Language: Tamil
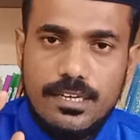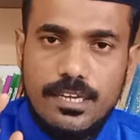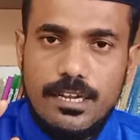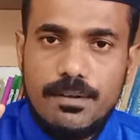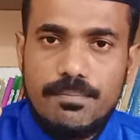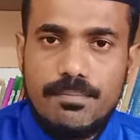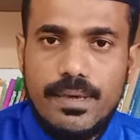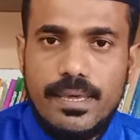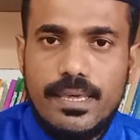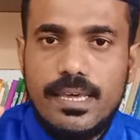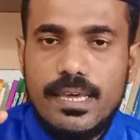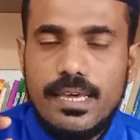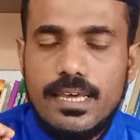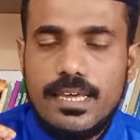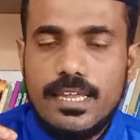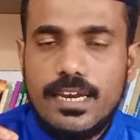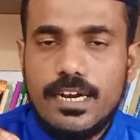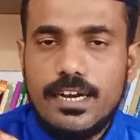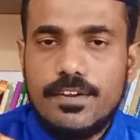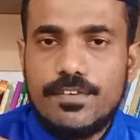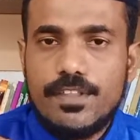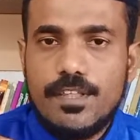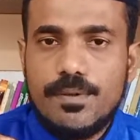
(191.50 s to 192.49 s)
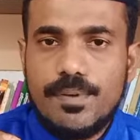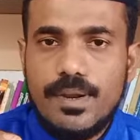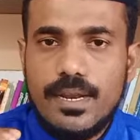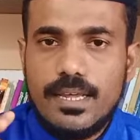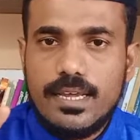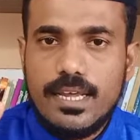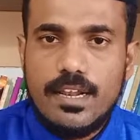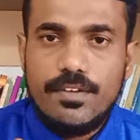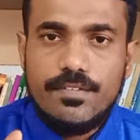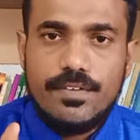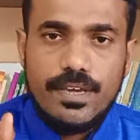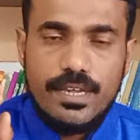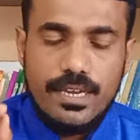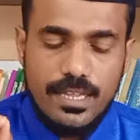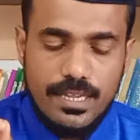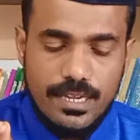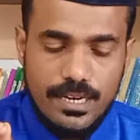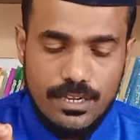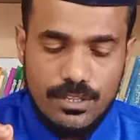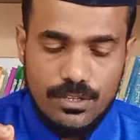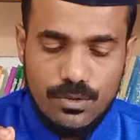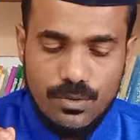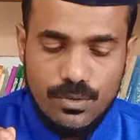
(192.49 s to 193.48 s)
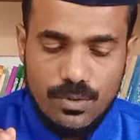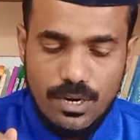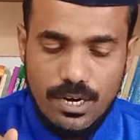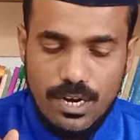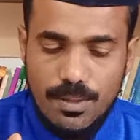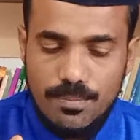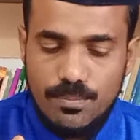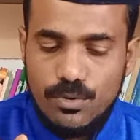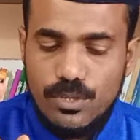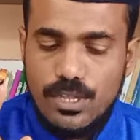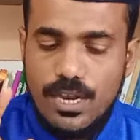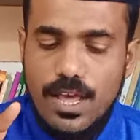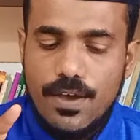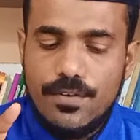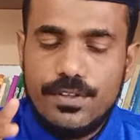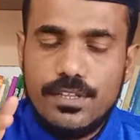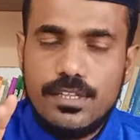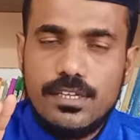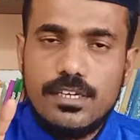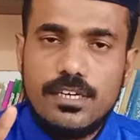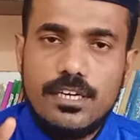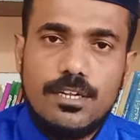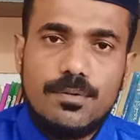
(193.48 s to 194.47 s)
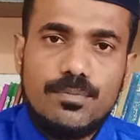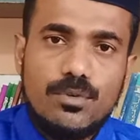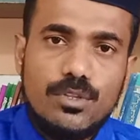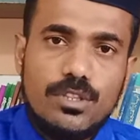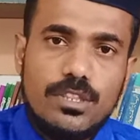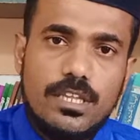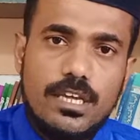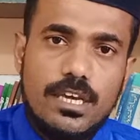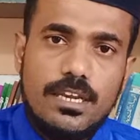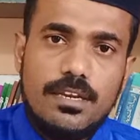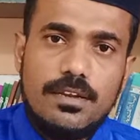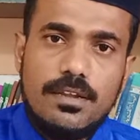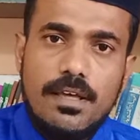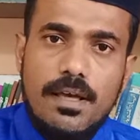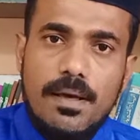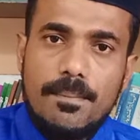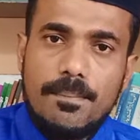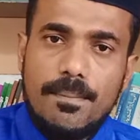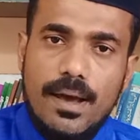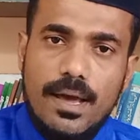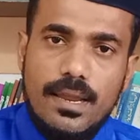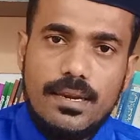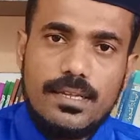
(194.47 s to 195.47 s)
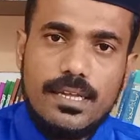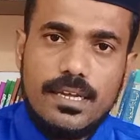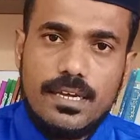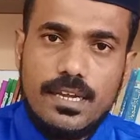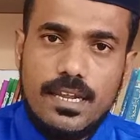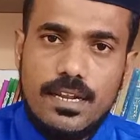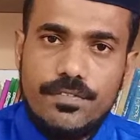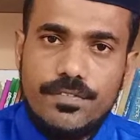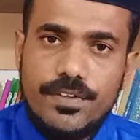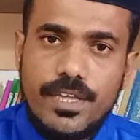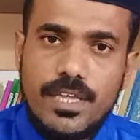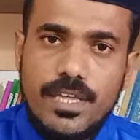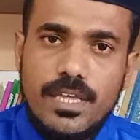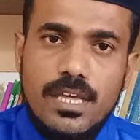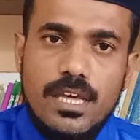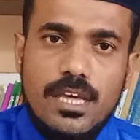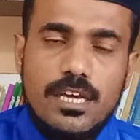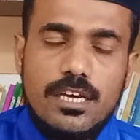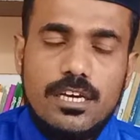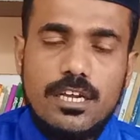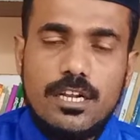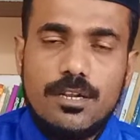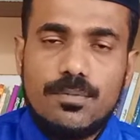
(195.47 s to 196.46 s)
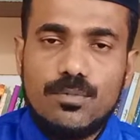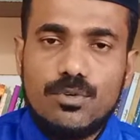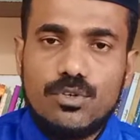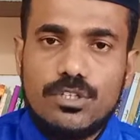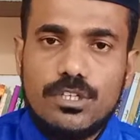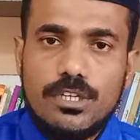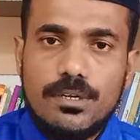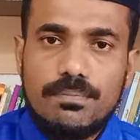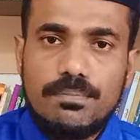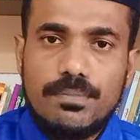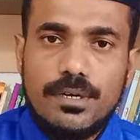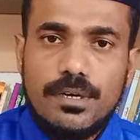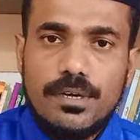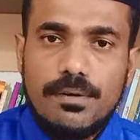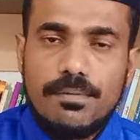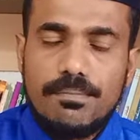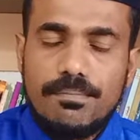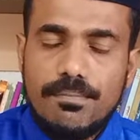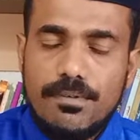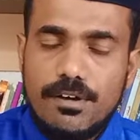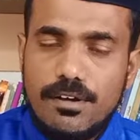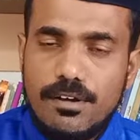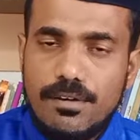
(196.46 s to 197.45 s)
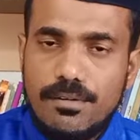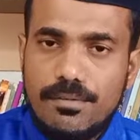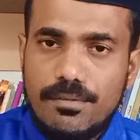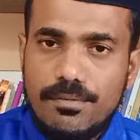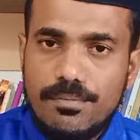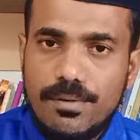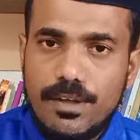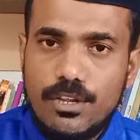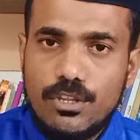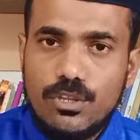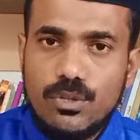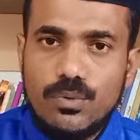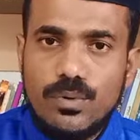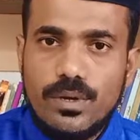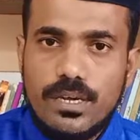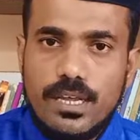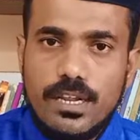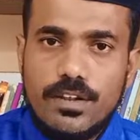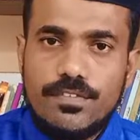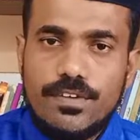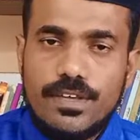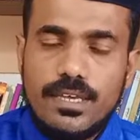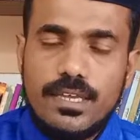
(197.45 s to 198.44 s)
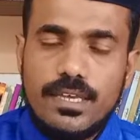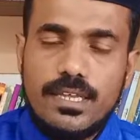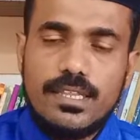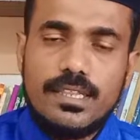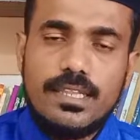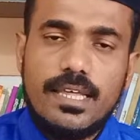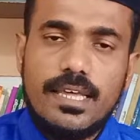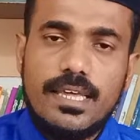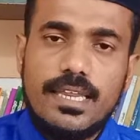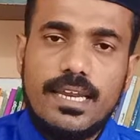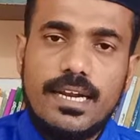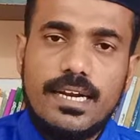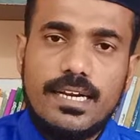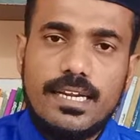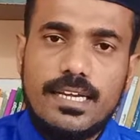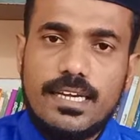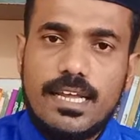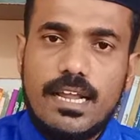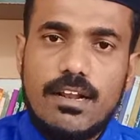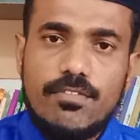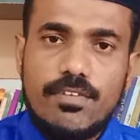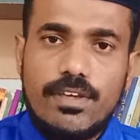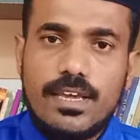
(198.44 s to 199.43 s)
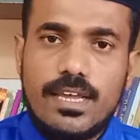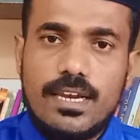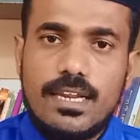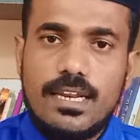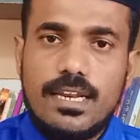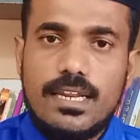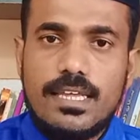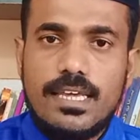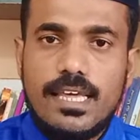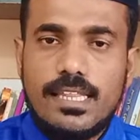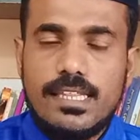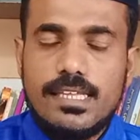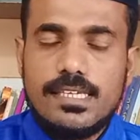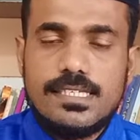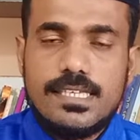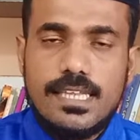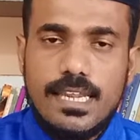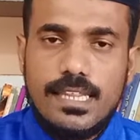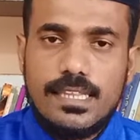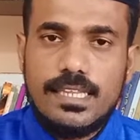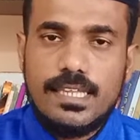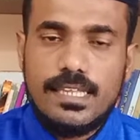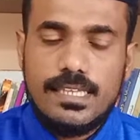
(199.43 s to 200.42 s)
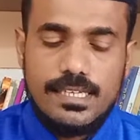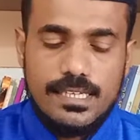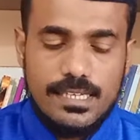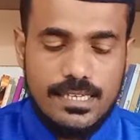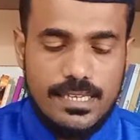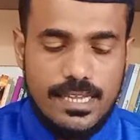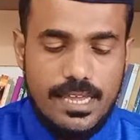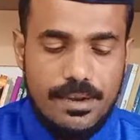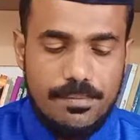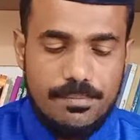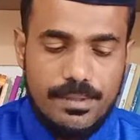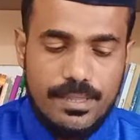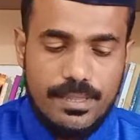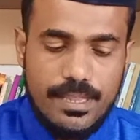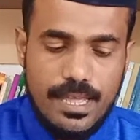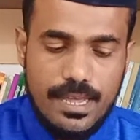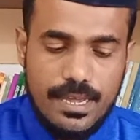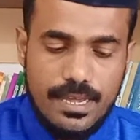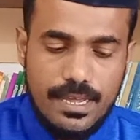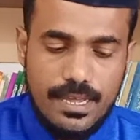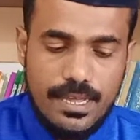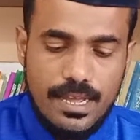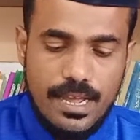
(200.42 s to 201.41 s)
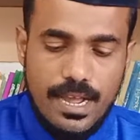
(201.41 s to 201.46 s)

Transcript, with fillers: இல்மை இரண்டு விதமான கல்விகளை எடுத்துக்கொள்ளலாம் முதலாவது அல்முத்தீன் மார்க்க கல்வி அல்முத்திப் மருத்துவ கல்வி இந்த இரண்டு கல்விகளில் எது சிறந்தது என்பதாக